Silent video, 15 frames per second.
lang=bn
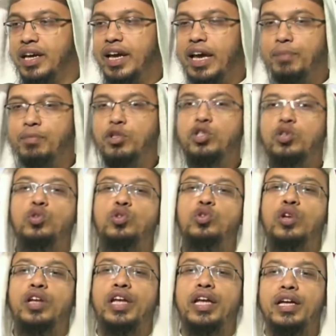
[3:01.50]
এ প্রশ্ন
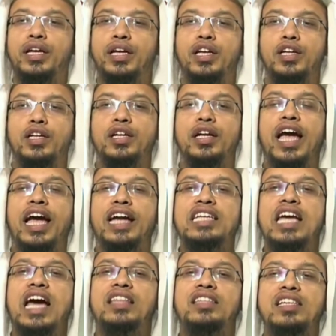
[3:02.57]
উত্তরে একটি
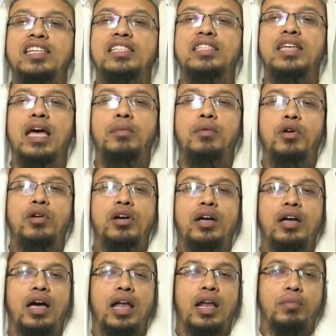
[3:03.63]
হাদিস এবং
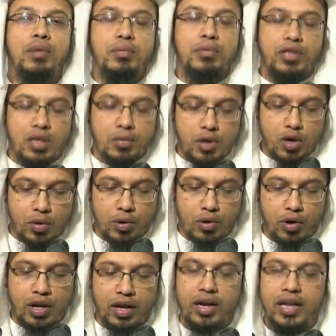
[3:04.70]
আল্লাহ ইবনে
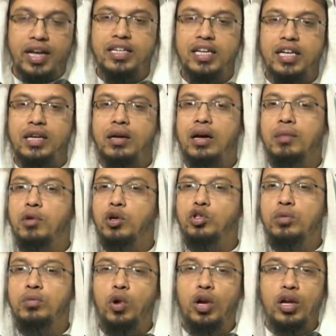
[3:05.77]
রহমার একটি
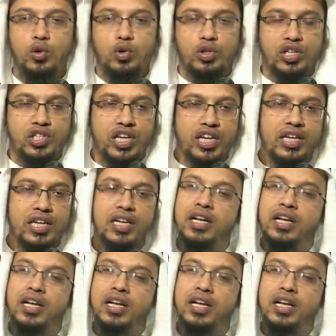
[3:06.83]
বক্তব্য উল্লেখ করতে চাই